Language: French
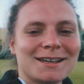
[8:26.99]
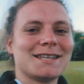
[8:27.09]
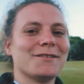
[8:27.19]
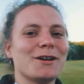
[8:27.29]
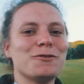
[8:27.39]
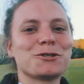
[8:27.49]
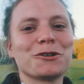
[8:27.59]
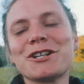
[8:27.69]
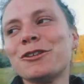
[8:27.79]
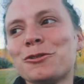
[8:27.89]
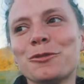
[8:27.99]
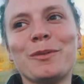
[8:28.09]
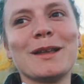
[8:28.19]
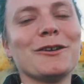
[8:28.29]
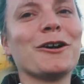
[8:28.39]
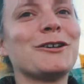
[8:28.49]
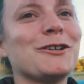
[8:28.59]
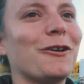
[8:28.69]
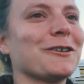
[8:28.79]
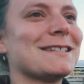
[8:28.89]
Ça va lui changer de son
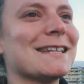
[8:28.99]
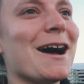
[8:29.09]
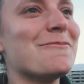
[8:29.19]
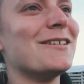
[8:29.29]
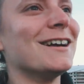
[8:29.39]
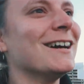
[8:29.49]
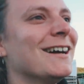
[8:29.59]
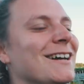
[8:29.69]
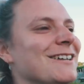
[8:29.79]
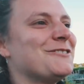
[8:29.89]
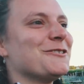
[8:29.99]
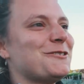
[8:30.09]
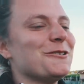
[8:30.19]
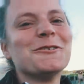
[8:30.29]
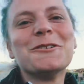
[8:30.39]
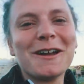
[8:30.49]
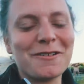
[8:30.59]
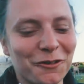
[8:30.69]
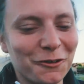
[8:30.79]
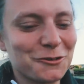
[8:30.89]
paddock en sable du sud de
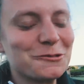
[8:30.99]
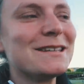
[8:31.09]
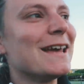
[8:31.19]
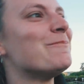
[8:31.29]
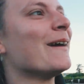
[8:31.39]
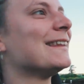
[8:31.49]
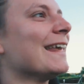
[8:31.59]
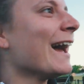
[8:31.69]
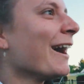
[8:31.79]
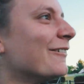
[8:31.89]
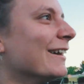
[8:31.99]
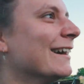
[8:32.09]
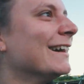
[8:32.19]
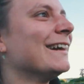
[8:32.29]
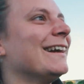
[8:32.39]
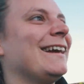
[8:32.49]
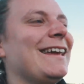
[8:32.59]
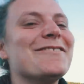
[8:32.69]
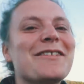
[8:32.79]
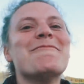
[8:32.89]
la France où il n'y a pas d'herbe.
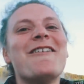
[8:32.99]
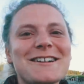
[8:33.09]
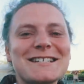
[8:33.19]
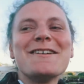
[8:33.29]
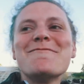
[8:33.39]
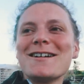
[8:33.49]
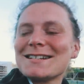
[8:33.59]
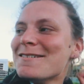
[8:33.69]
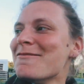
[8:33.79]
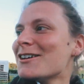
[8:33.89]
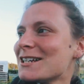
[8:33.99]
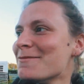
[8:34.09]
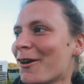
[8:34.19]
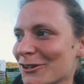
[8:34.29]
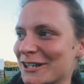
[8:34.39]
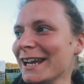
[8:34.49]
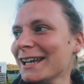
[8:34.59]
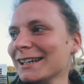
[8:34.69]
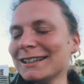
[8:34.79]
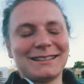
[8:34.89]
Il va manger, manger, manger, manger.
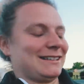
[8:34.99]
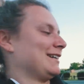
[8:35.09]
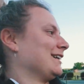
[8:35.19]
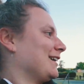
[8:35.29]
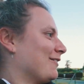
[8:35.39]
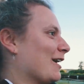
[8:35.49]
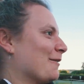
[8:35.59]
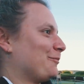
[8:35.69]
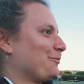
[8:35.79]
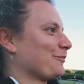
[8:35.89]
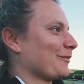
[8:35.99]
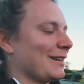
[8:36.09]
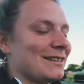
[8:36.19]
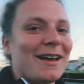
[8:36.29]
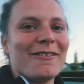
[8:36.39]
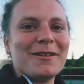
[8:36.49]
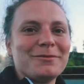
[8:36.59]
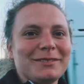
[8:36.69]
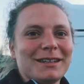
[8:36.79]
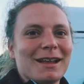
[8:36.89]
Et voilà, ça va.
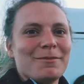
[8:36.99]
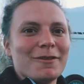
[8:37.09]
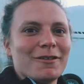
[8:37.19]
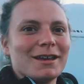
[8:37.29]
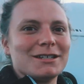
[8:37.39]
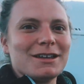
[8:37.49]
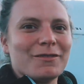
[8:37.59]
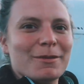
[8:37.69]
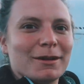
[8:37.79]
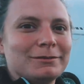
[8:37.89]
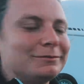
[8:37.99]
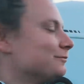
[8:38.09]
Il a bien voyagé, il va bien.